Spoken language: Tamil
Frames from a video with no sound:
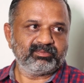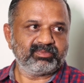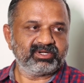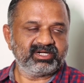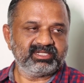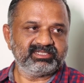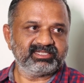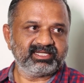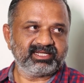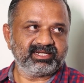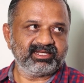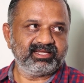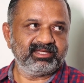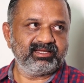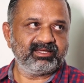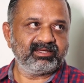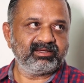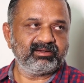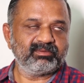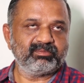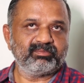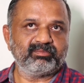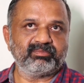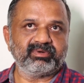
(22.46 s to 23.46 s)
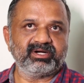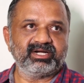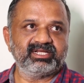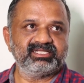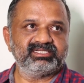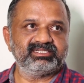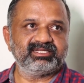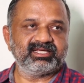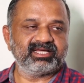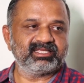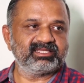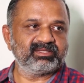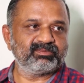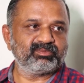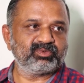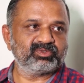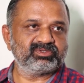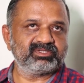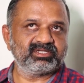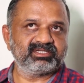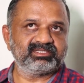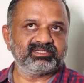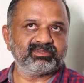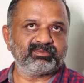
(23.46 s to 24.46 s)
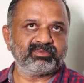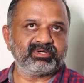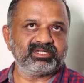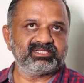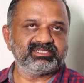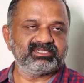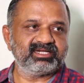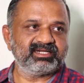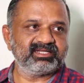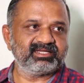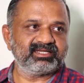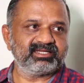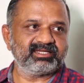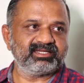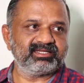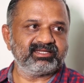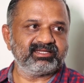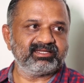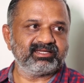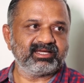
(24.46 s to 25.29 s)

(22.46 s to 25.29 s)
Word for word: படித்தார் படிச்சுட்டு அந்த புத்தகத்தை படிச்சுட்டு எனக்கு